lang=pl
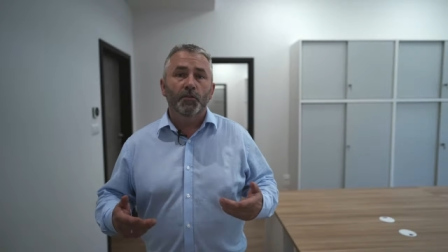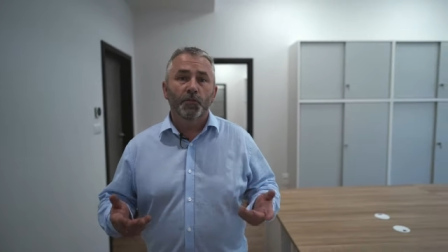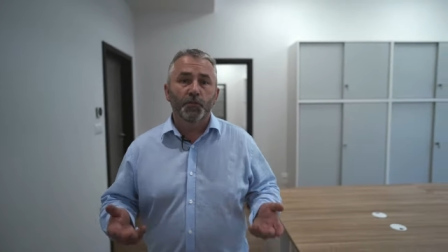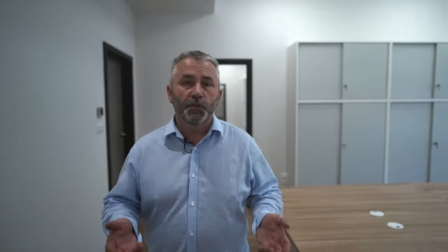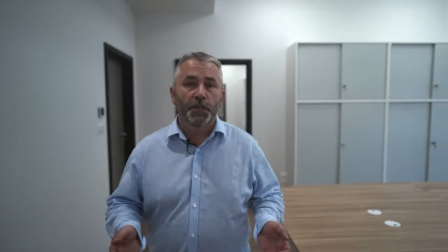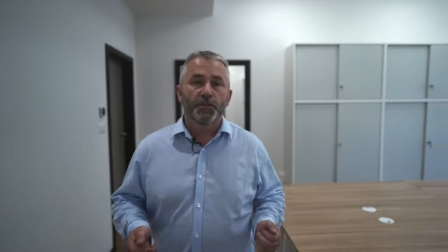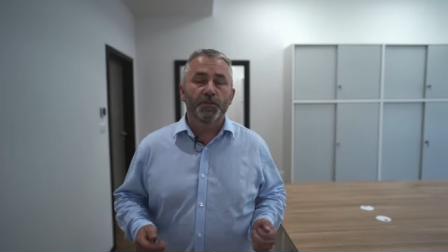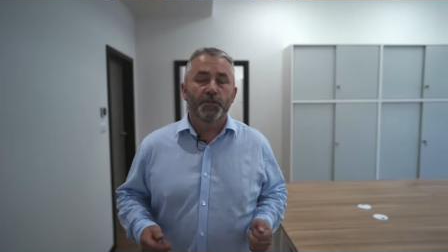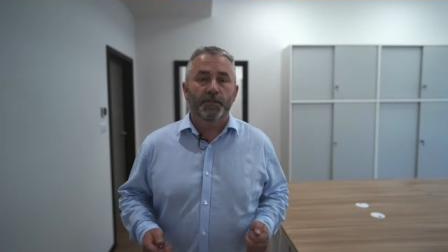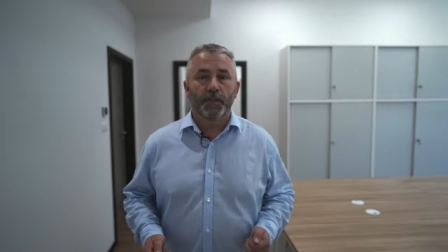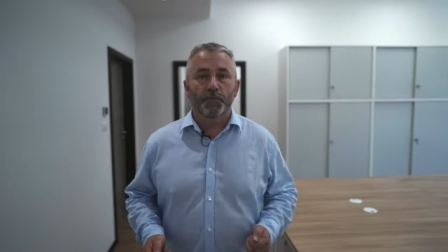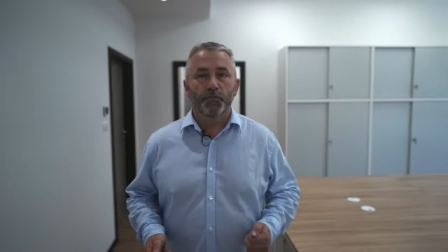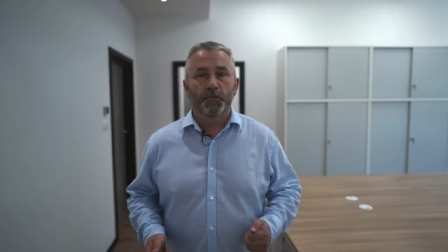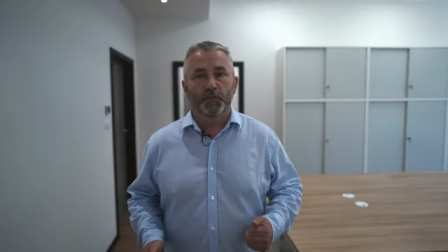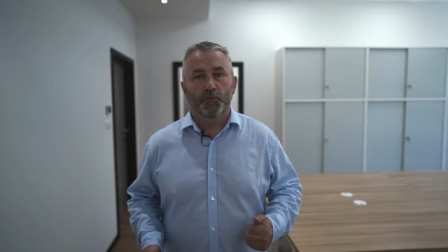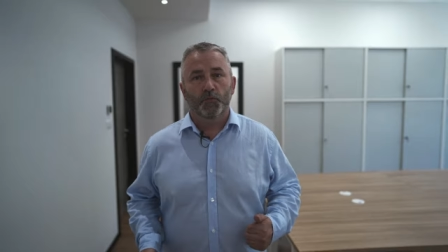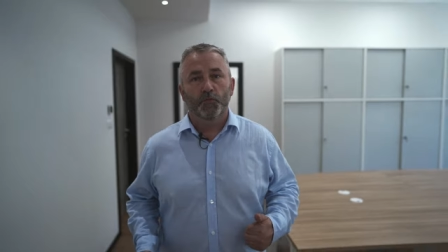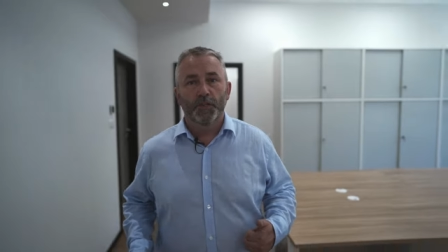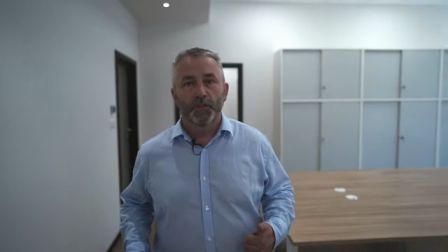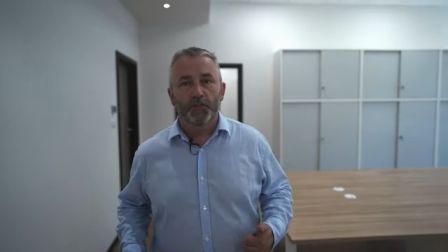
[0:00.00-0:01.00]
To wszędzie tam,
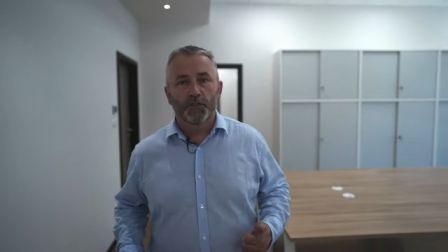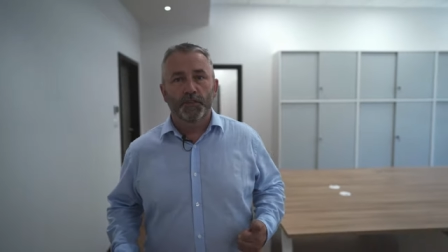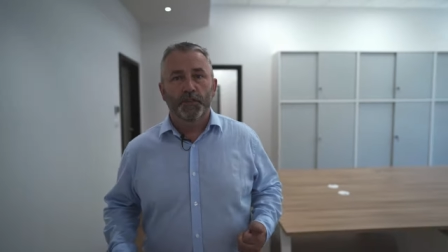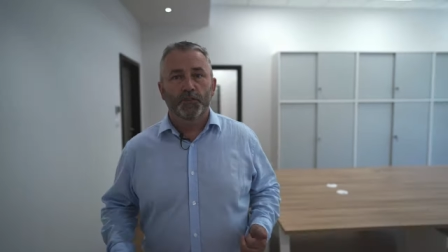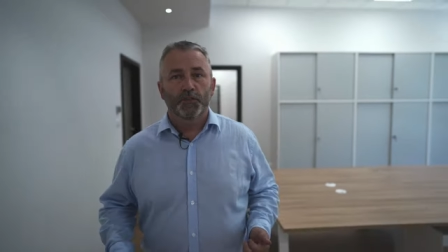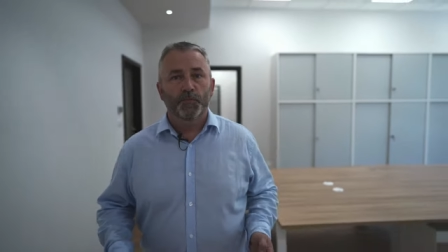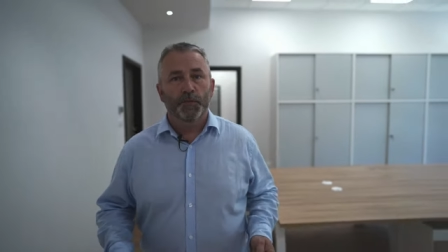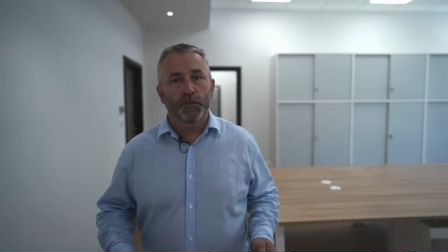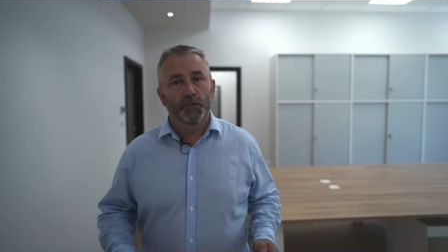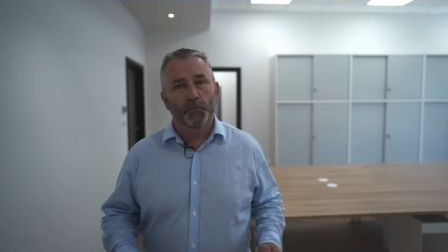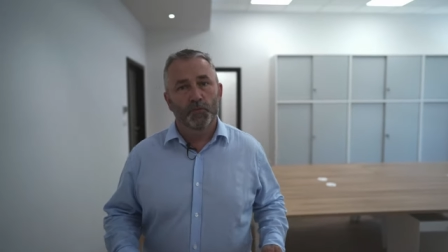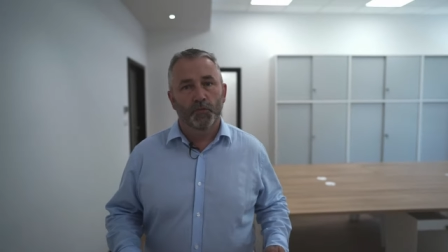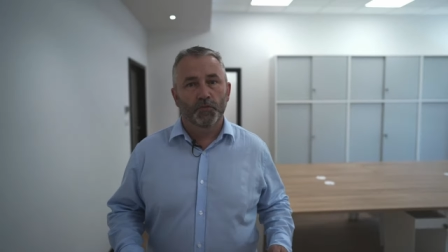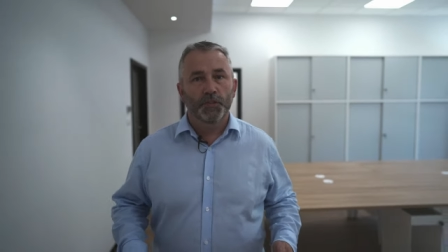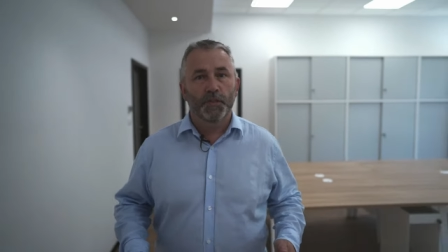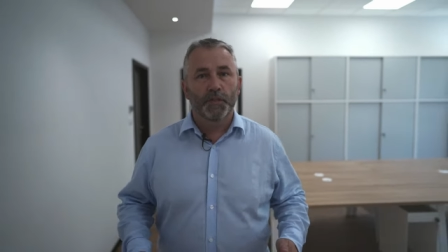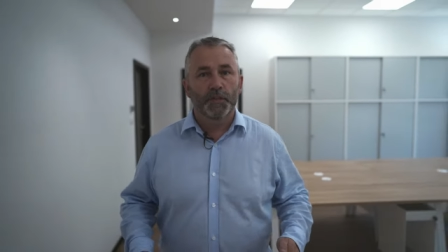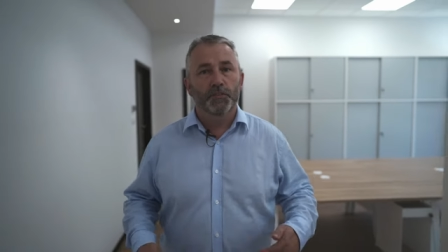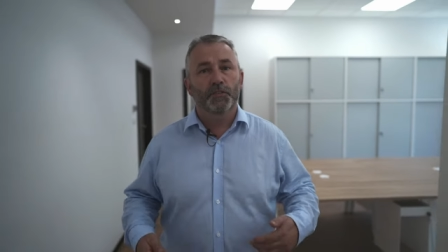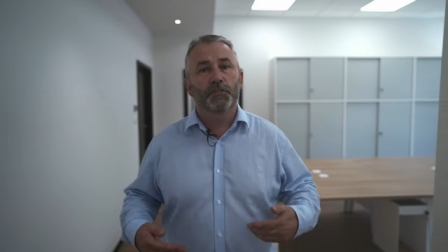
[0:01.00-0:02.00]
gdzie studenci nasi będą
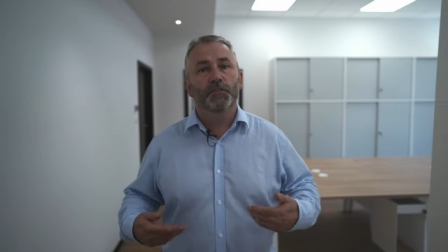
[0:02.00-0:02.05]
docierać